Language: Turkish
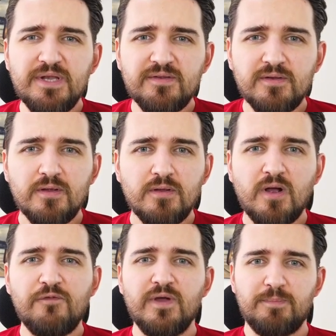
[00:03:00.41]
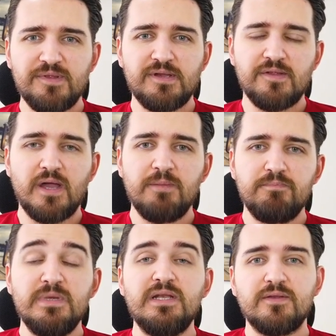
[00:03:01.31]
bir kafa yapısına
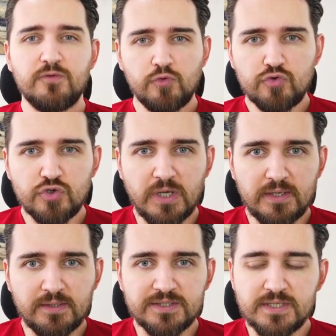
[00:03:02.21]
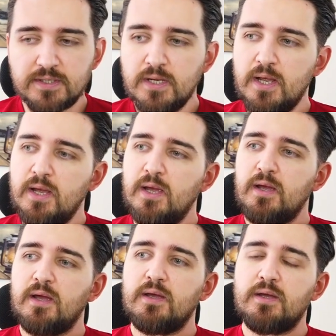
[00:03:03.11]
sahip millete dönüştük arkadaşlar.
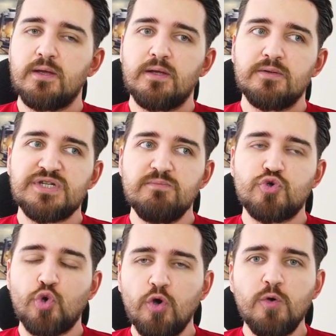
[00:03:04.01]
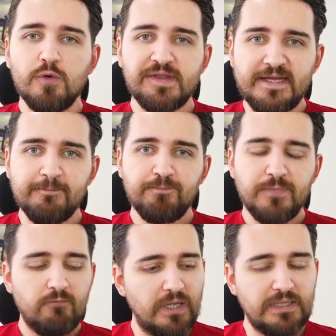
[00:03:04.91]
E, şimdi şöyle olsa
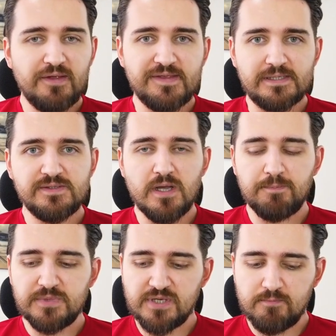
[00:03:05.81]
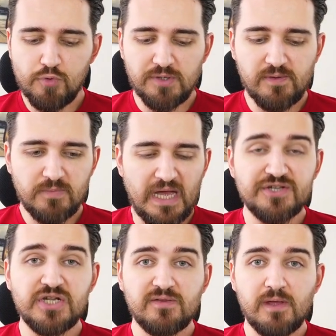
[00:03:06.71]
vallahi sıkıntı yapmayacağım. Bu adam
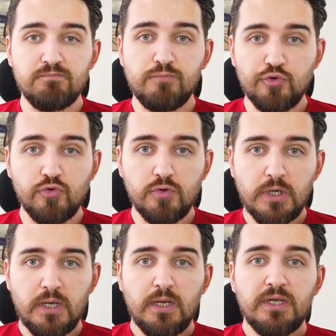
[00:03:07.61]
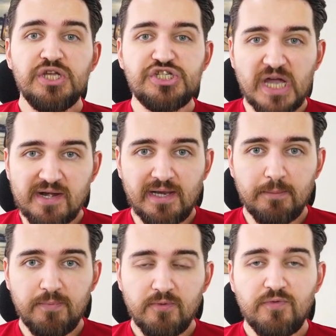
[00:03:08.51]
gerçekten bunu
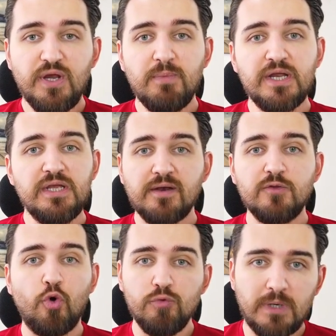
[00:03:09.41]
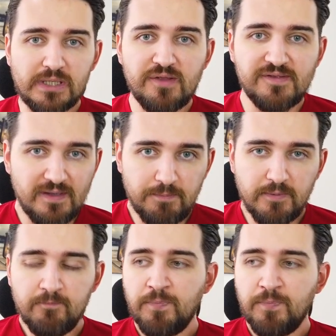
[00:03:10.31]
içerleyip firmanın yanında olmak isteyip